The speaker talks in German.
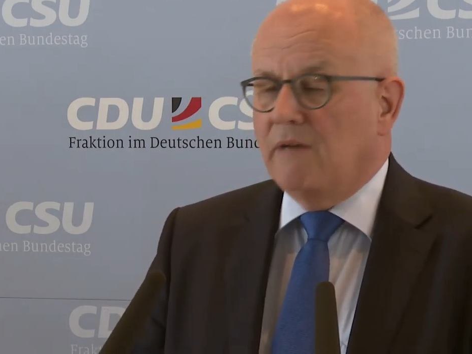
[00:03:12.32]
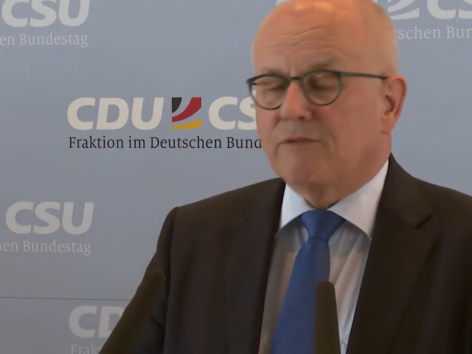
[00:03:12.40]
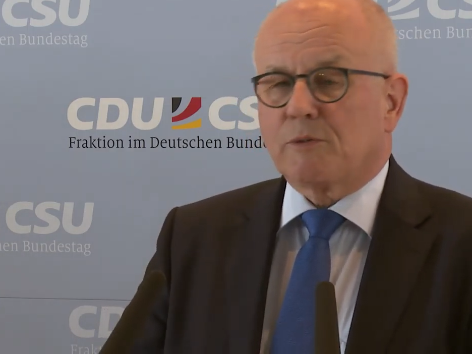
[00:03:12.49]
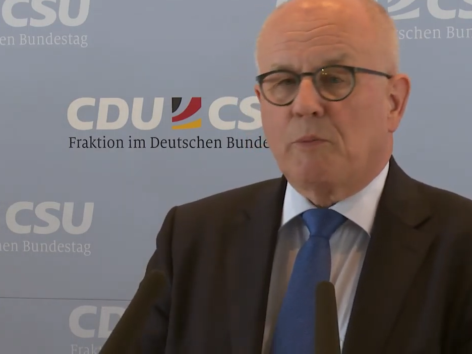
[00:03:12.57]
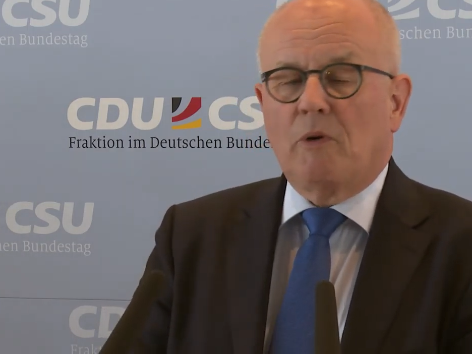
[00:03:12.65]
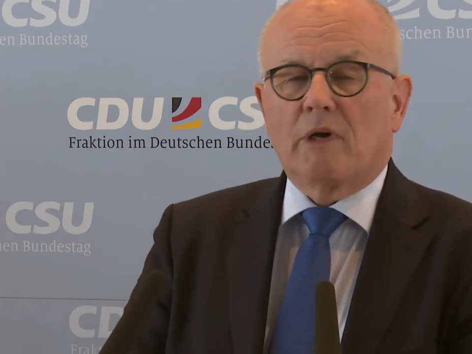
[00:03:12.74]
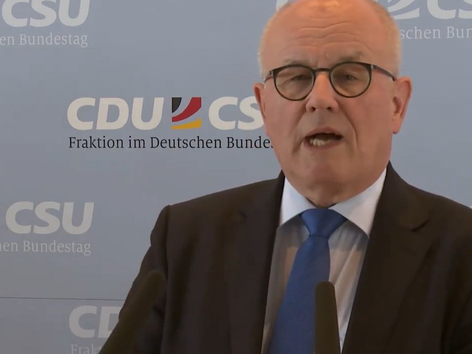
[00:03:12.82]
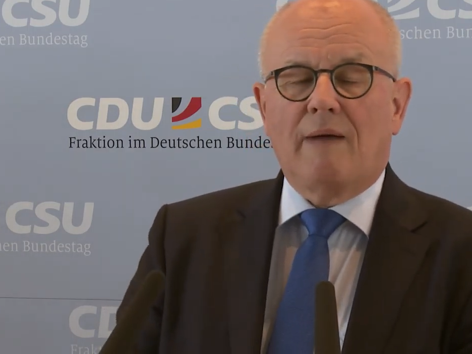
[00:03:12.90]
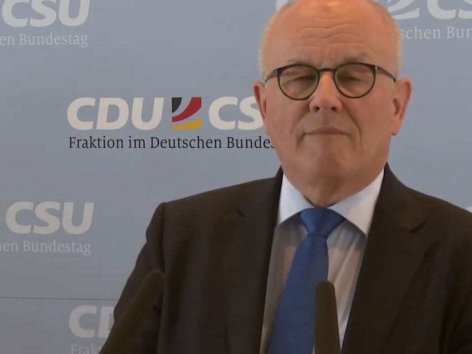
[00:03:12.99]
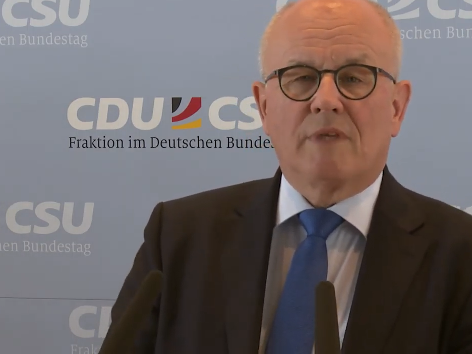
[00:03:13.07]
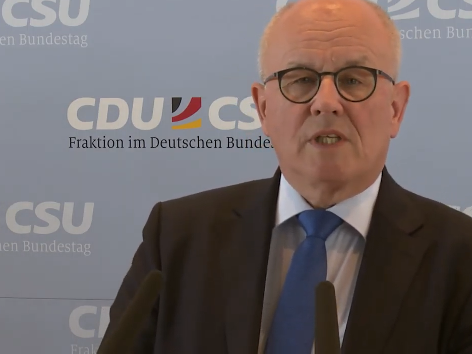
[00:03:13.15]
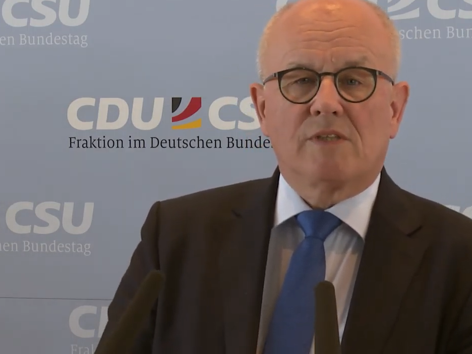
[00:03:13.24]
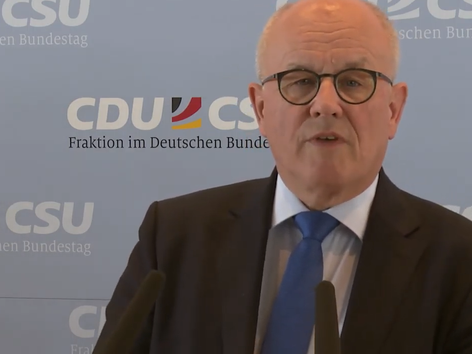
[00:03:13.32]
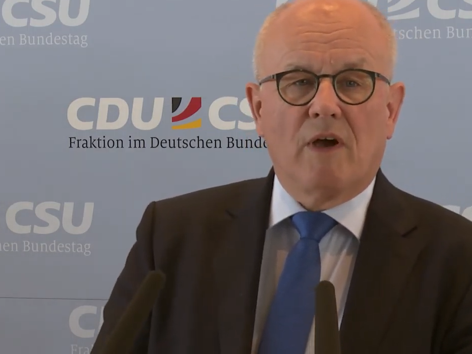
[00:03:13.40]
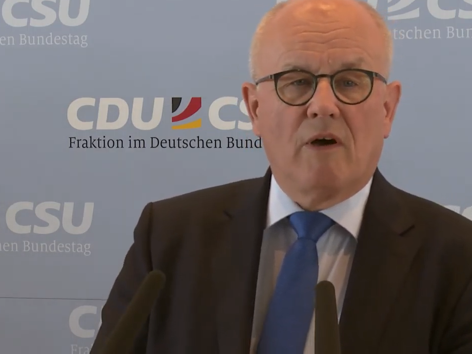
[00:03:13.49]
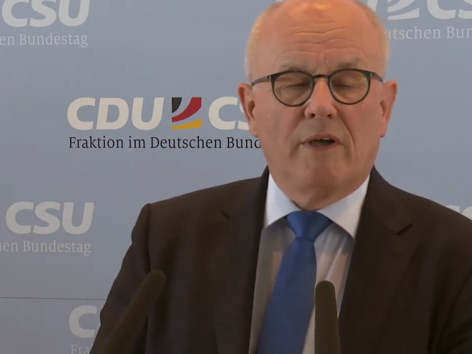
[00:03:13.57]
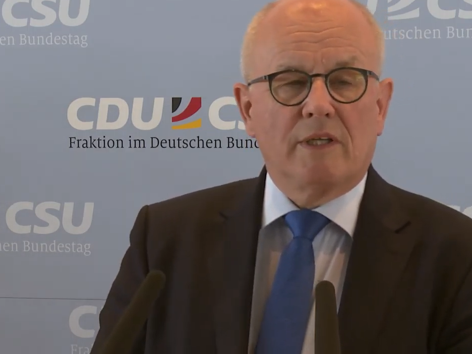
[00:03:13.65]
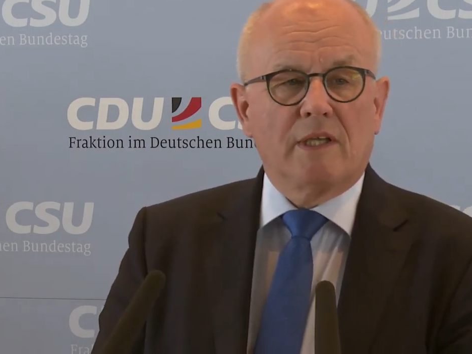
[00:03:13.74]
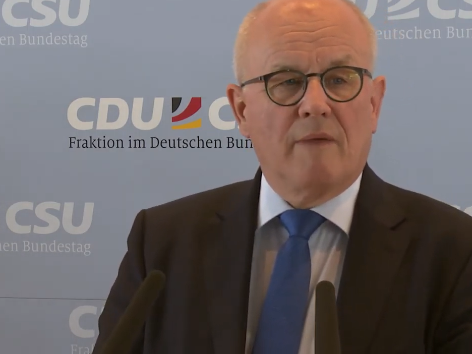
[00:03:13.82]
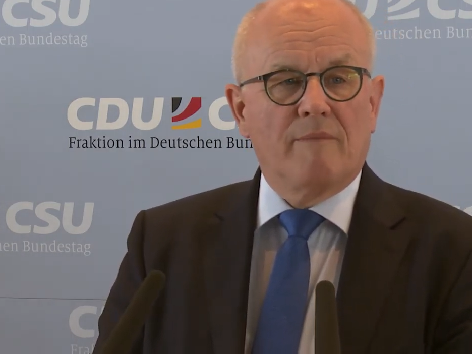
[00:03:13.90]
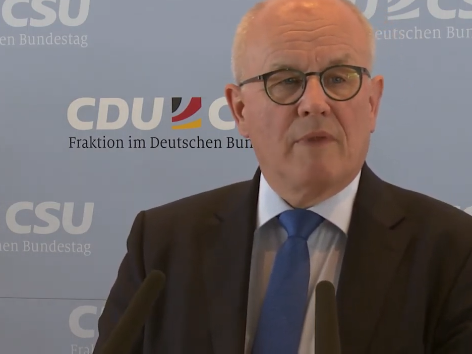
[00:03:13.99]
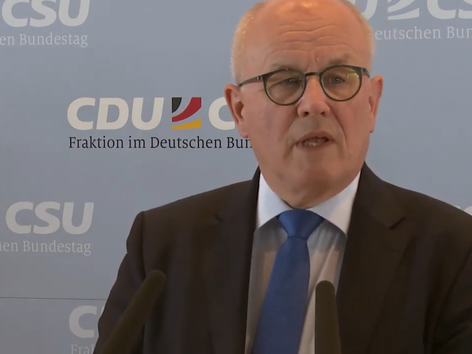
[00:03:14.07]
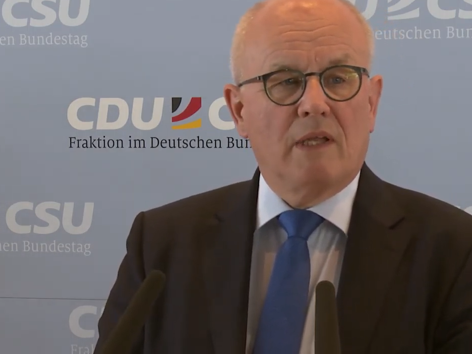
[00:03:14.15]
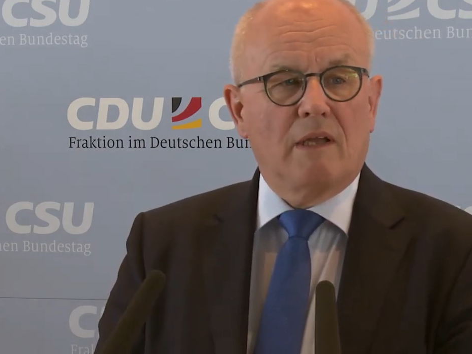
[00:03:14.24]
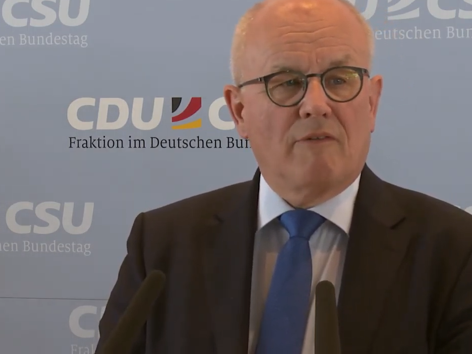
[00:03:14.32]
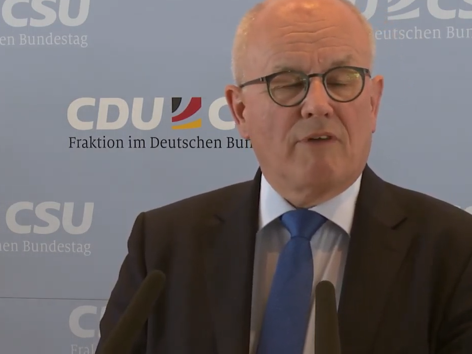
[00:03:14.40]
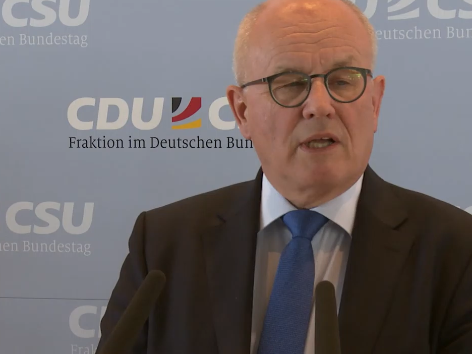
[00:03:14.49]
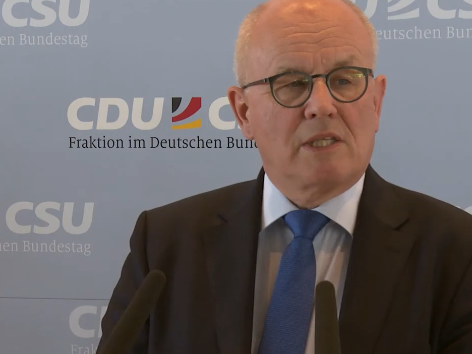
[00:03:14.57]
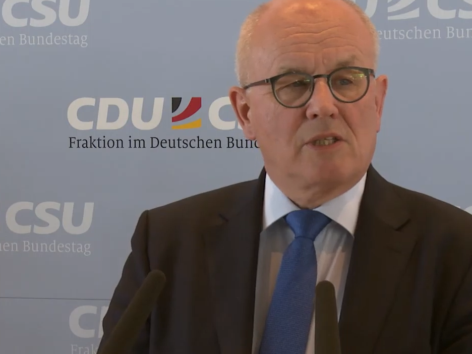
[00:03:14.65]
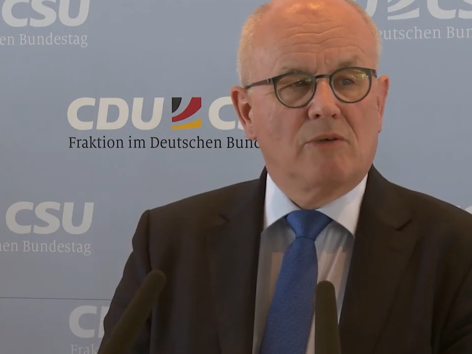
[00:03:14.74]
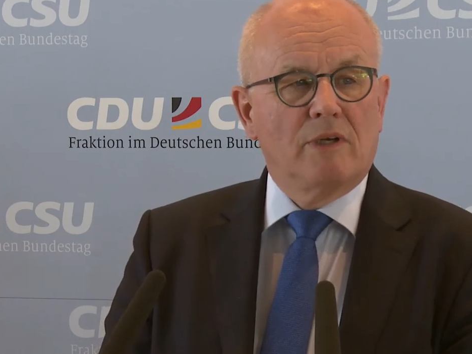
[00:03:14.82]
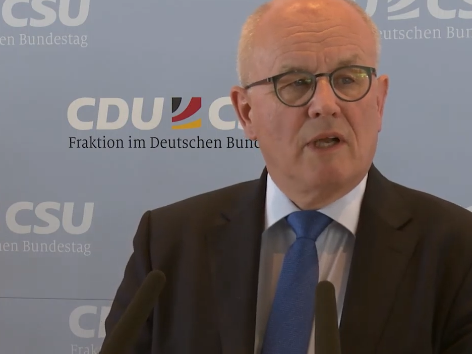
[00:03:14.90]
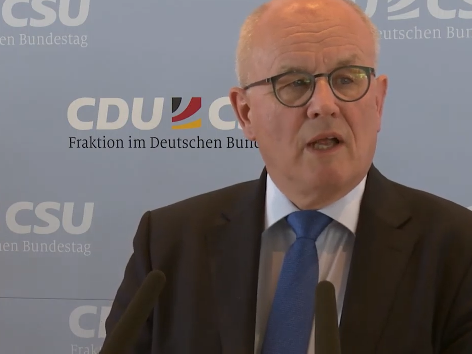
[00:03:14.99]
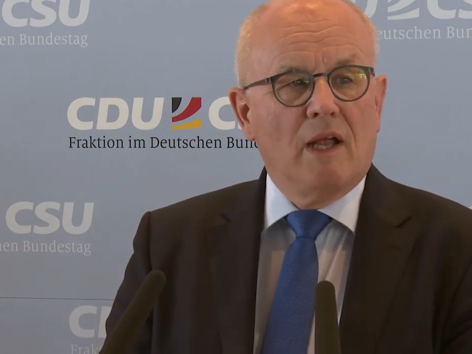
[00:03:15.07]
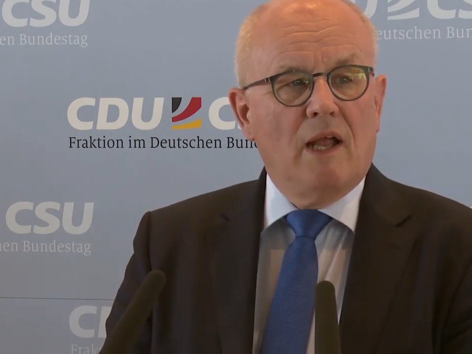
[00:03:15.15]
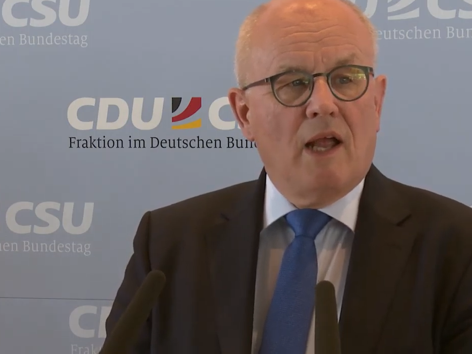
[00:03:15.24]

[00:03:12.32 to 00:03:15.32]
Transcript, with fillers: Hilfsprogramm, das wir heute in der Fraktion